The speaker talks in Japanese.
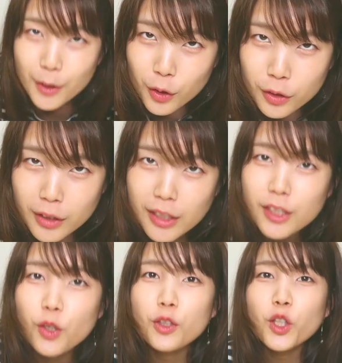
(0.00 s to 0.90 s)
はいということで
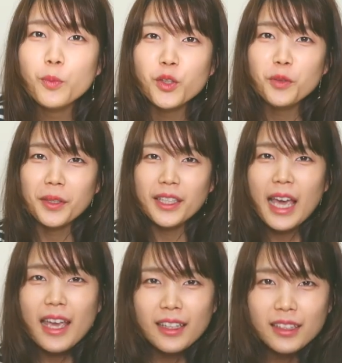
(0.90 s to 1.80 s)
ね
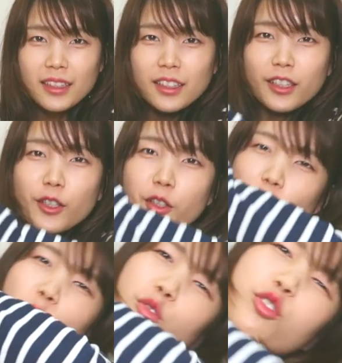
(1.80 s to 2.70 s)
ショートムービーへ
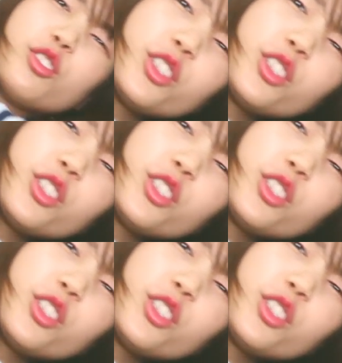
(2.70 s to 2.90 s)
GO!